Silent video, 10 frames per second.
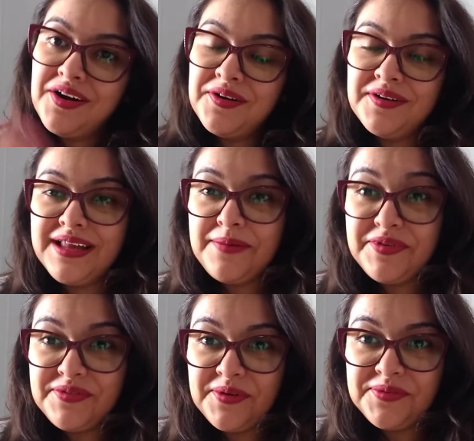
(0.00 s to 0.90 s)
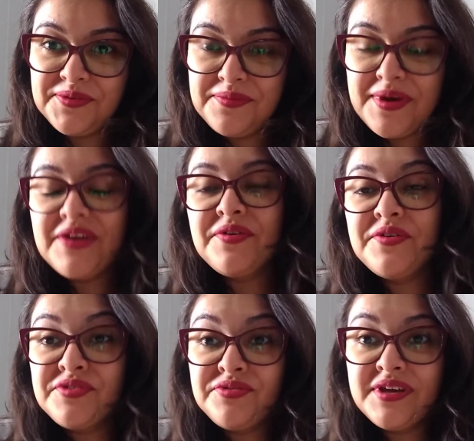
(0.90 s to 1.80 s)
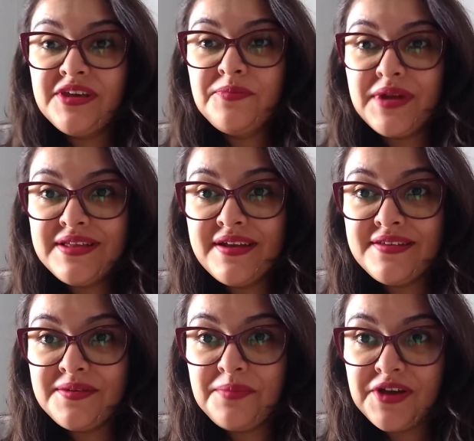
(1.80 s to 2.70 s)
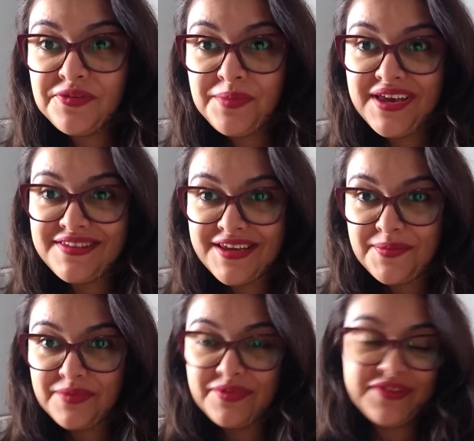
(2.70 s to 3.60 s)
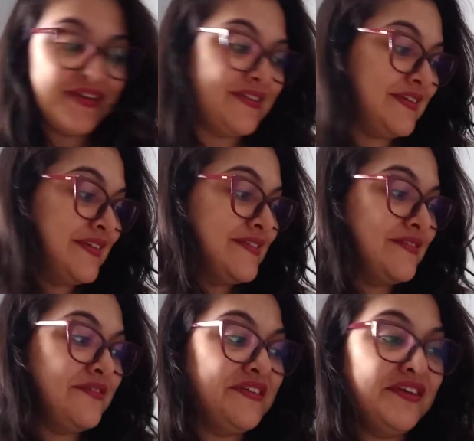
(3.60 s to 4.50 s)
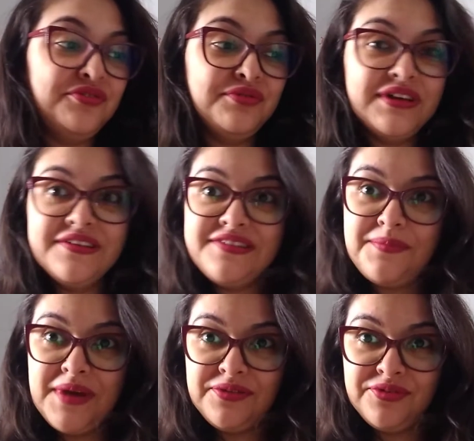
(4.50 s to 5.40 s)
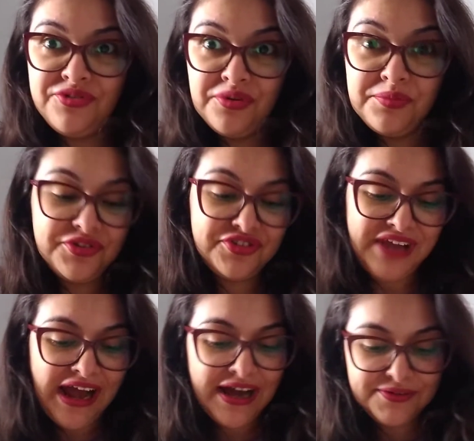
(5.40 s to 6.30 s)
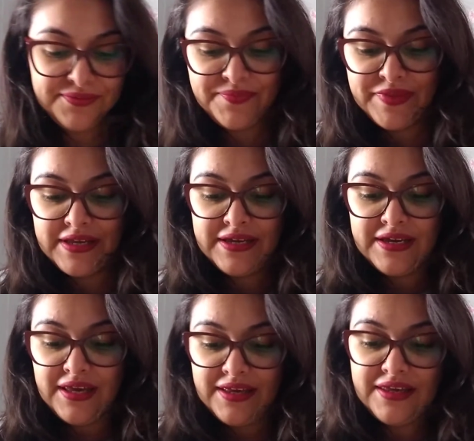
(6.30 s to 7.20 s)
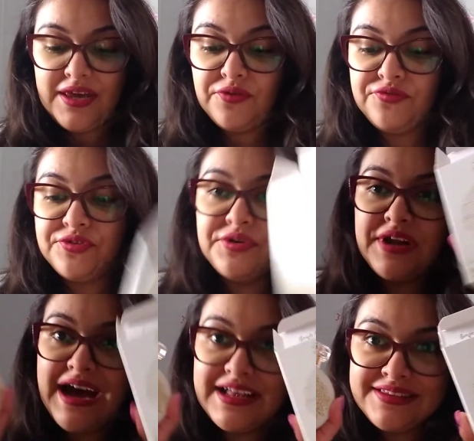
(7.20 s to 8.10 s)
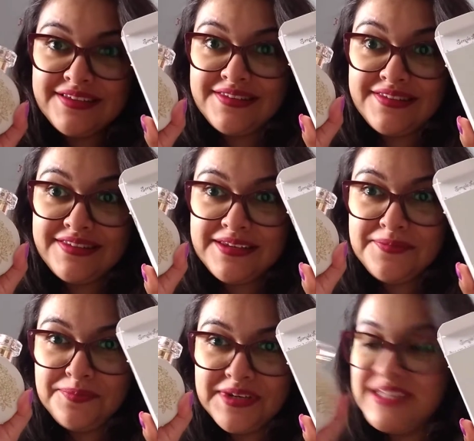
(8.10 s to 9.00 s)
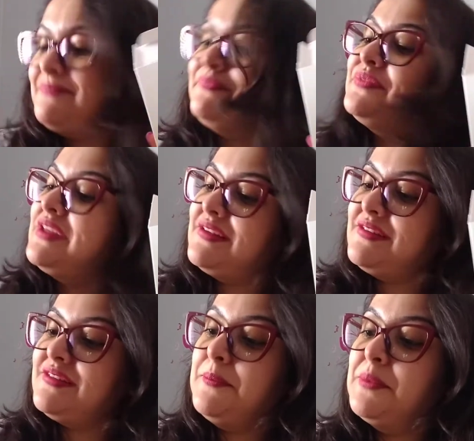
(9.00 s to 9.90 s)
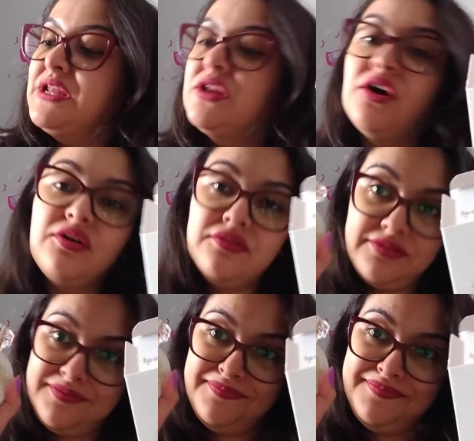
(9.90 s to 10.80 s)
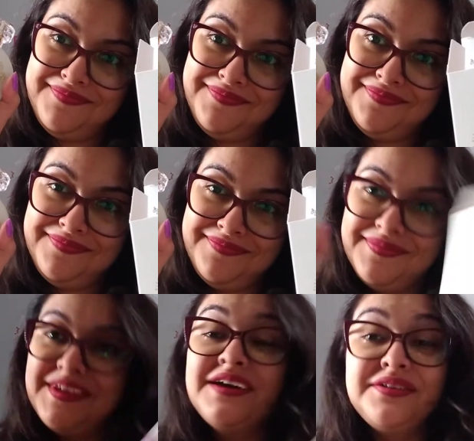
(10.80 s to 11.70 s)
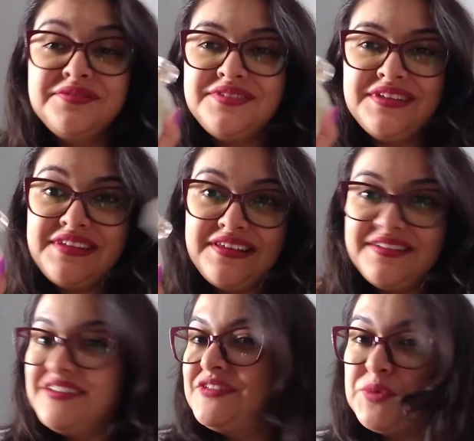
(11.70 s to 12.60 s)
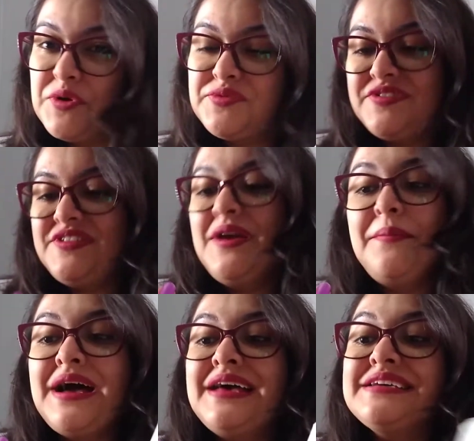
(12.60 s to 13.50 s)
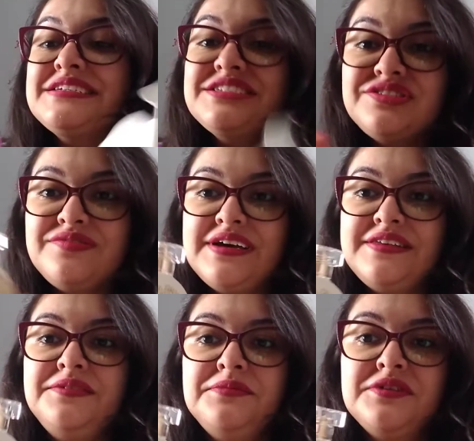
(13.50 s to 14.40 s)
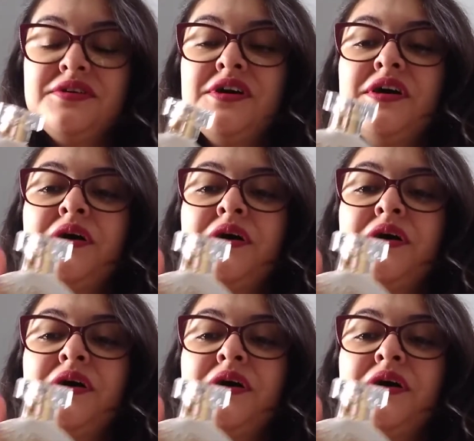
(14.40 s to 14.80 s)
Olá pessoal, tudo bem? Hoje eu tô aqui para trazer mais uma resenha para vocês e dessa vez é de um lançamento de O Boticário, que é o Florata Simple, Simple Love. Não sei se é assim que se pronuncia, mas vai assim mesmo.